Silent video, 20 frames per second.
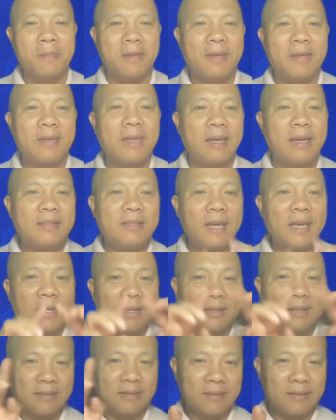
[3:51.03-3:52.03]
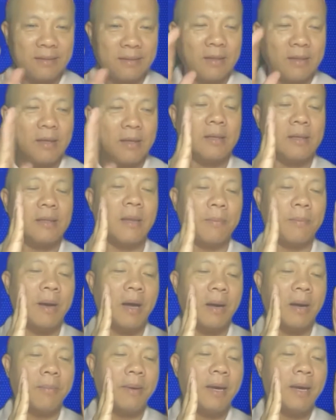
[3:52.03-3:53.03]
Cái danh sách à, tập
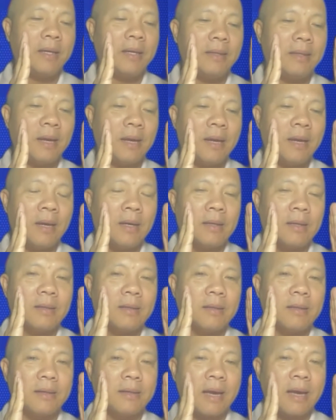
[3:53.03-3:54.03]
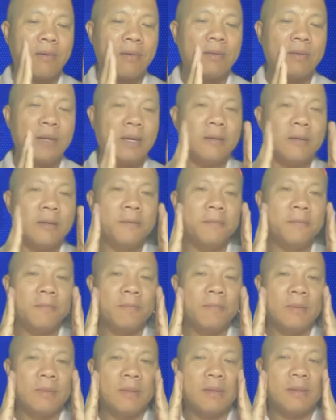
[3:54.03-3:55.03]
hợp hết nha. Từ cao nhân,
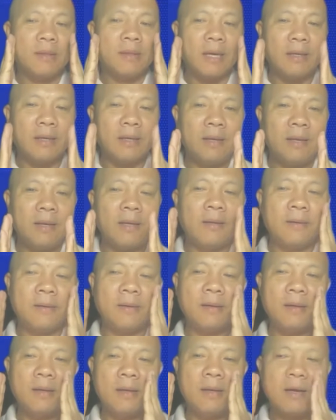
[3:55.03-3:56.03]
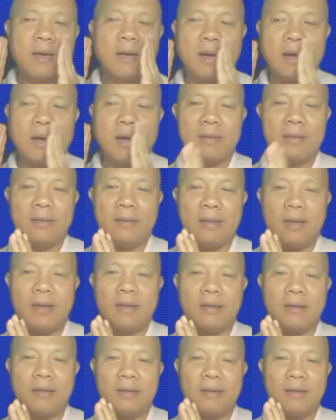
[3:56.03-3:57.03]
thân nhân, ân
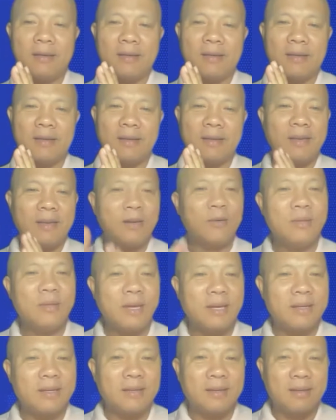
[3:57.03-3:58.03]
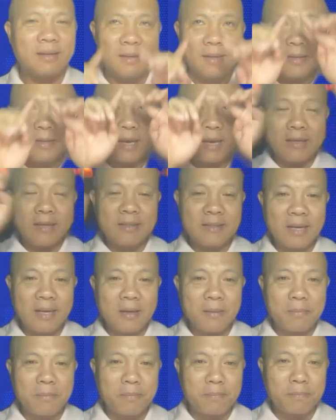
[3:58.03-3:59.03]
nhân, yếu nhân. Cái danh sách
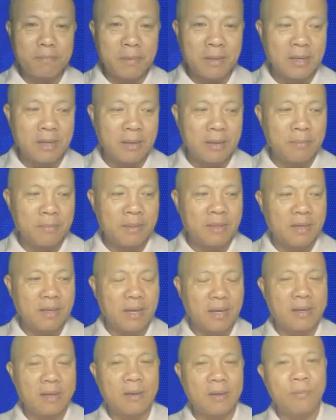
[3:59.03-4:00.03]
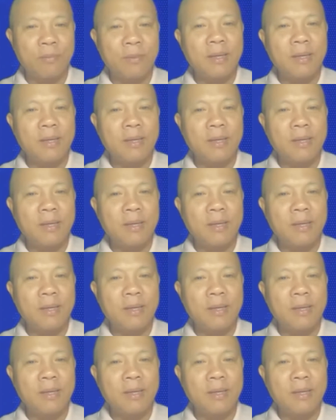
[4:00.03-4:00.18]
mà để mình thực hành lòng